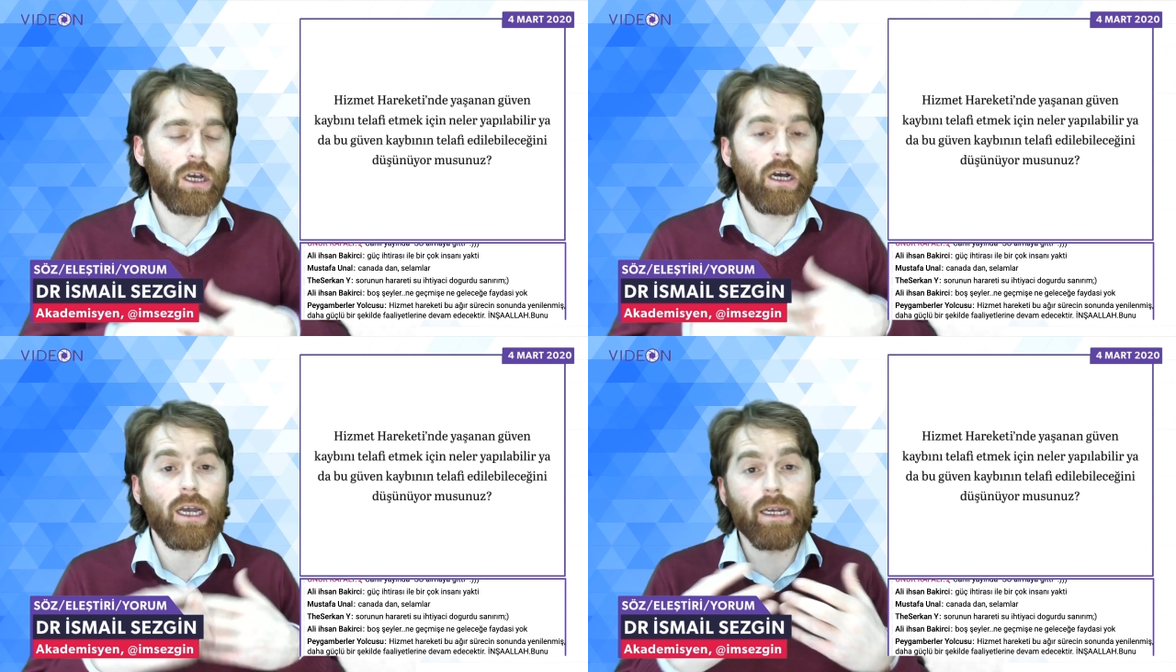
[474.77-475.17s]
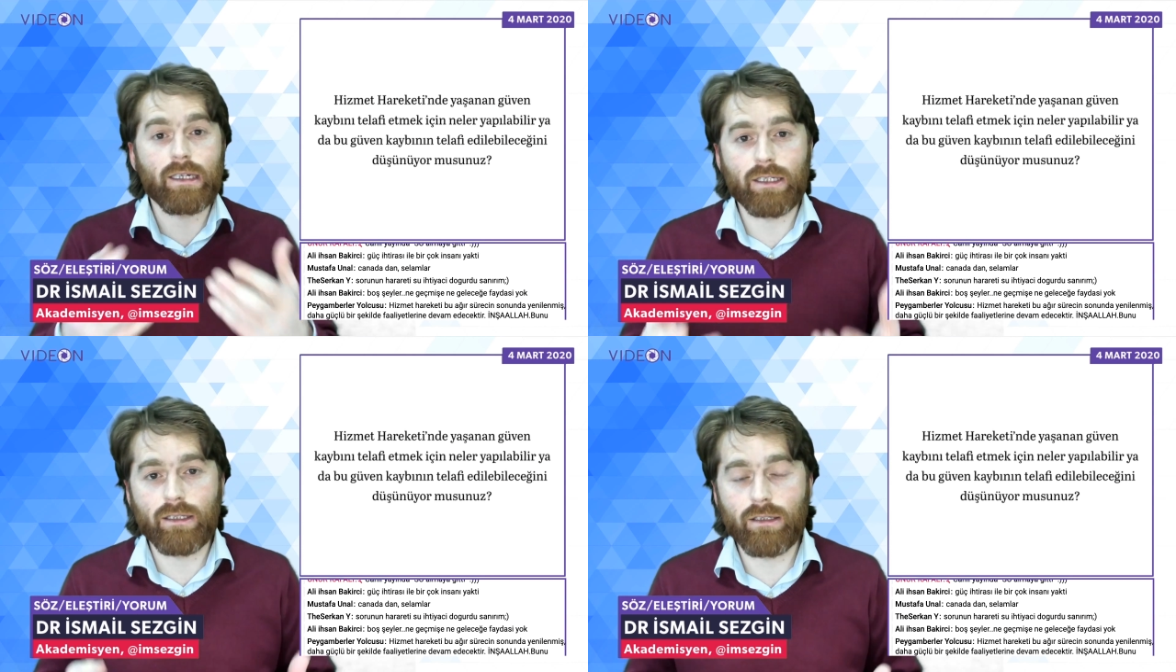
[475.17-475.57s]
hayal
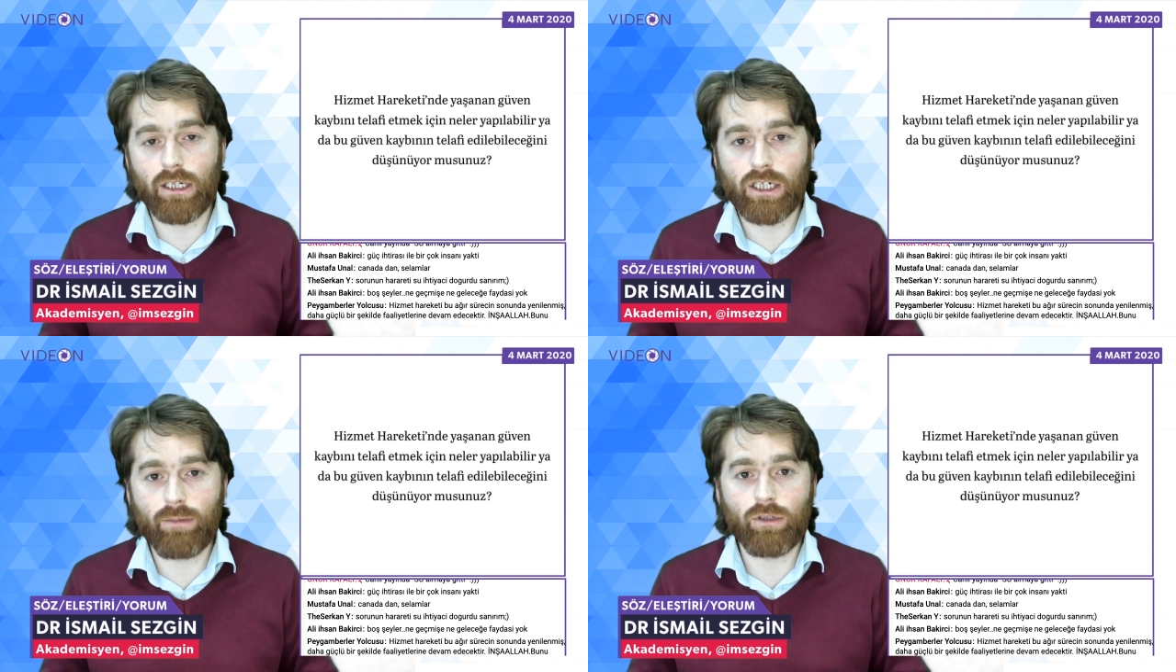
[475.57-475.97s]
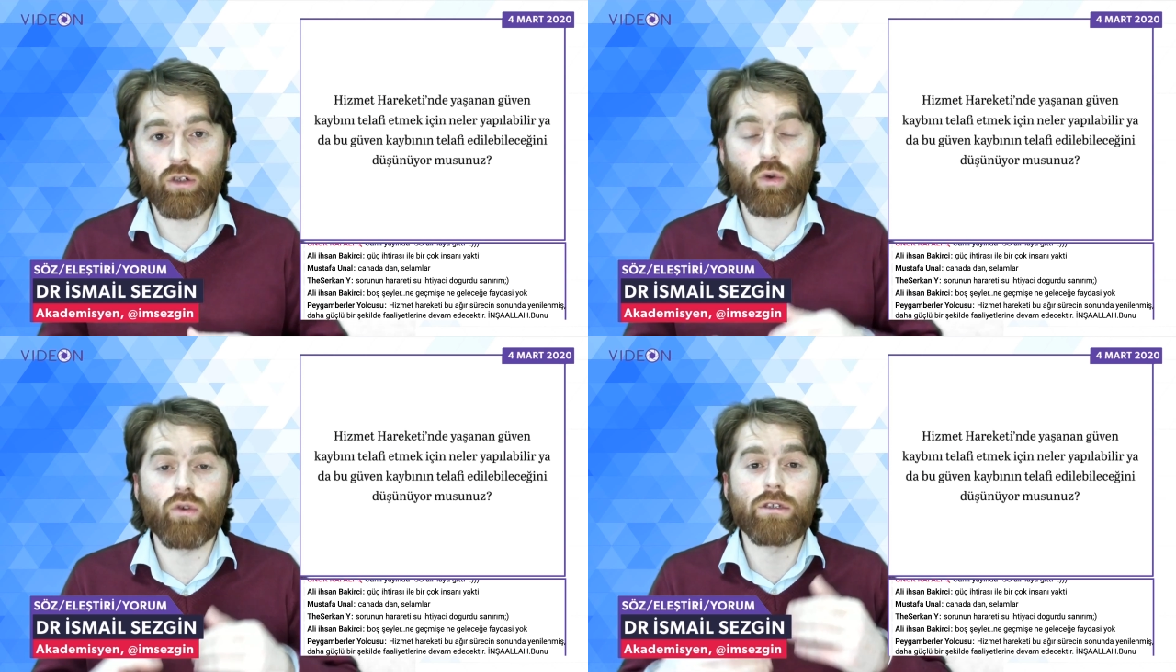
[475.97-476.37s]
kırıklığı
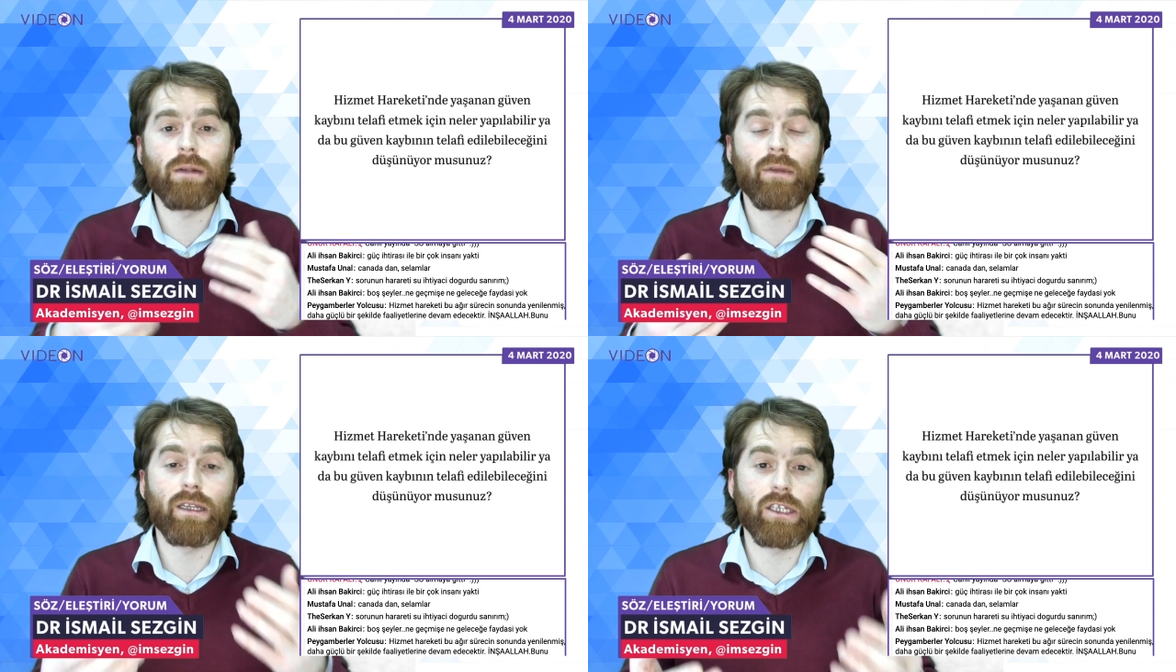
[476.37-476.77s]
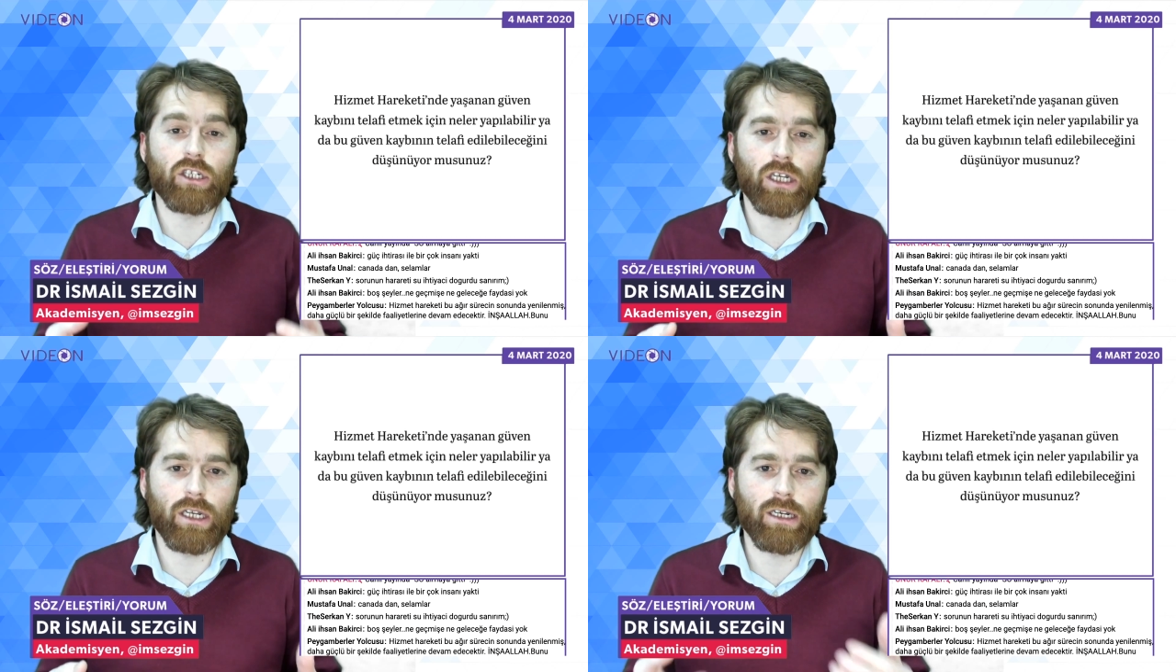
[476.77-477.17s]
yaşamış, gözlemlediği
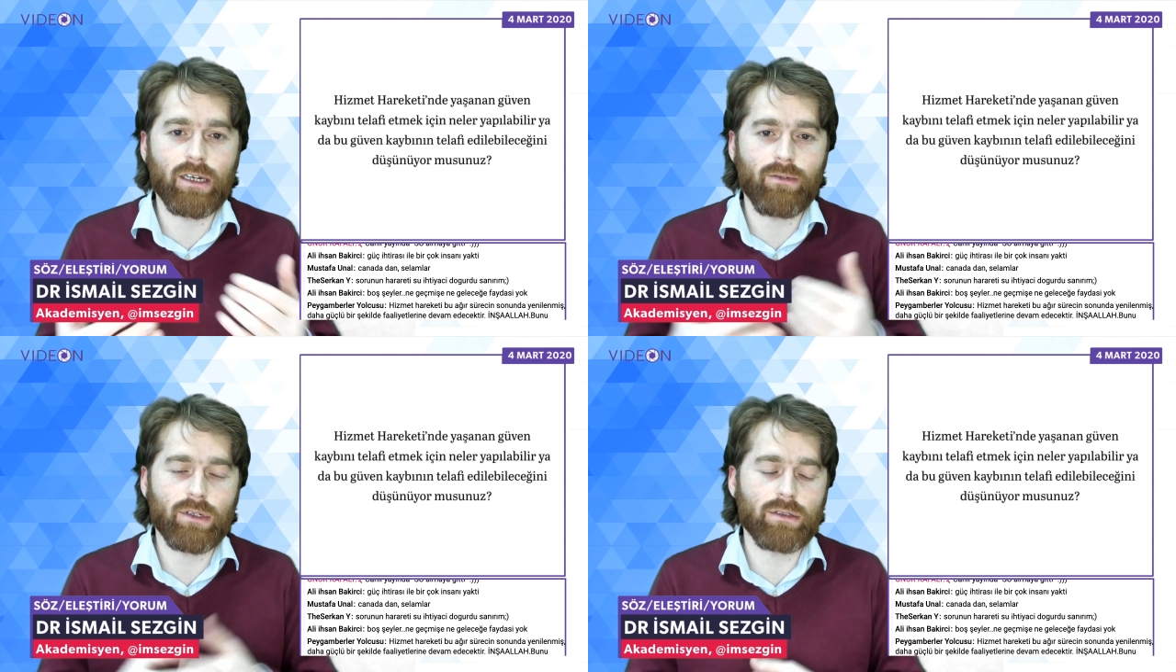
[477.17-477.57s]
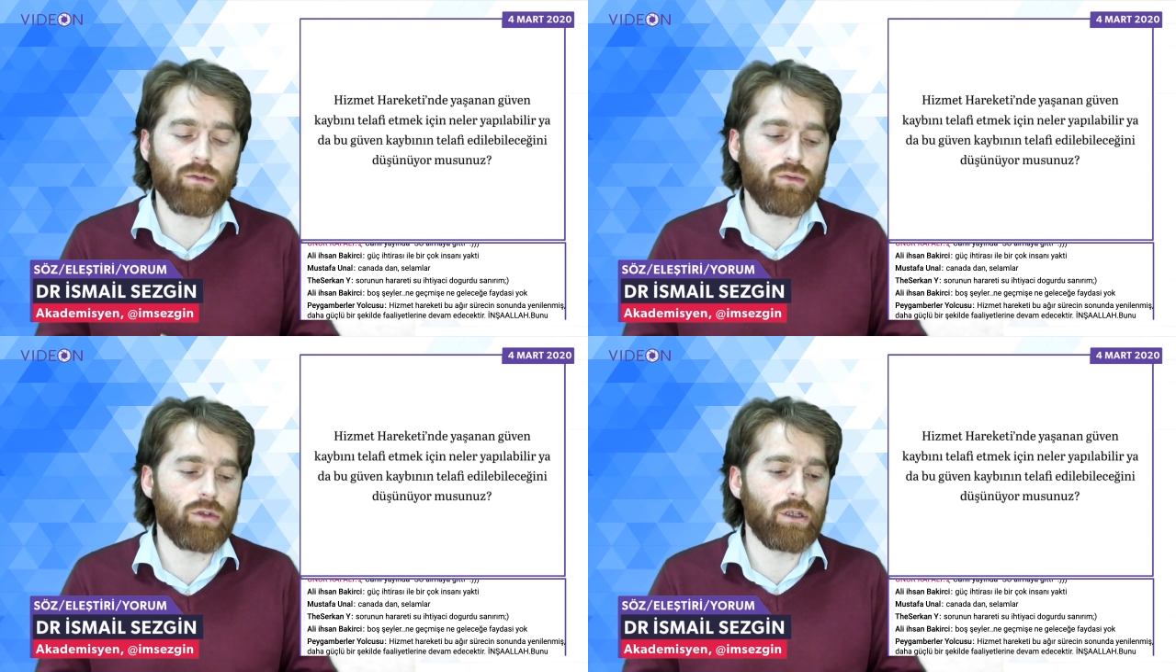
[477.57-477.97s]
şeyleri kafasında
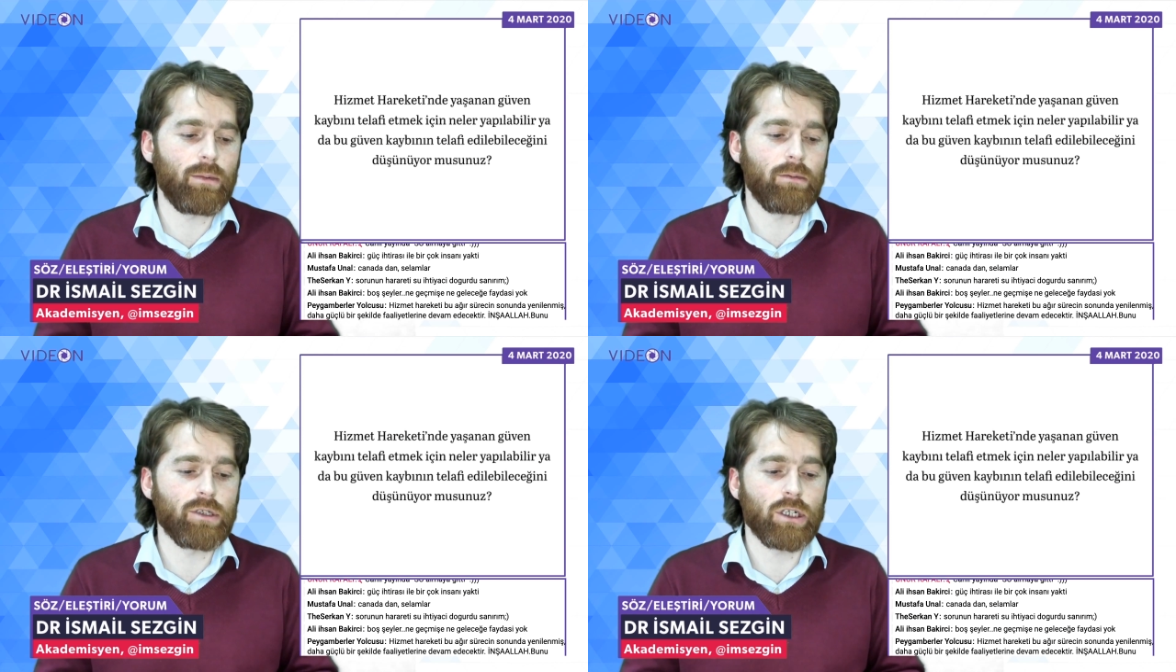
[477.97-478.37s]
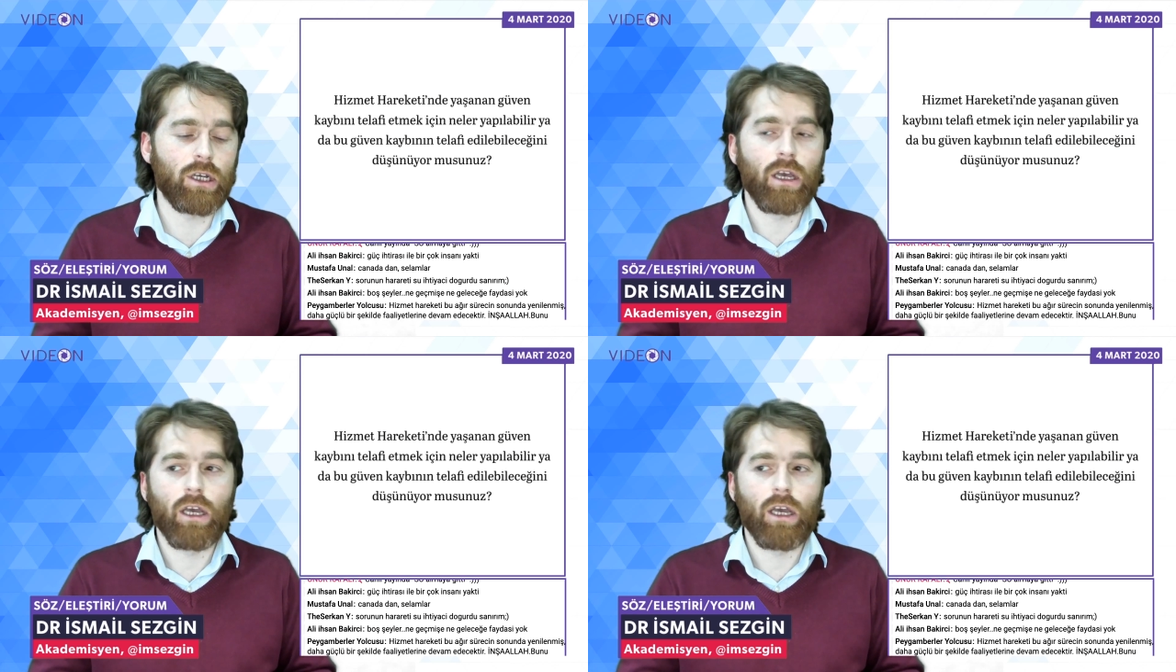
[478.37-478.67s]
oturtamamış.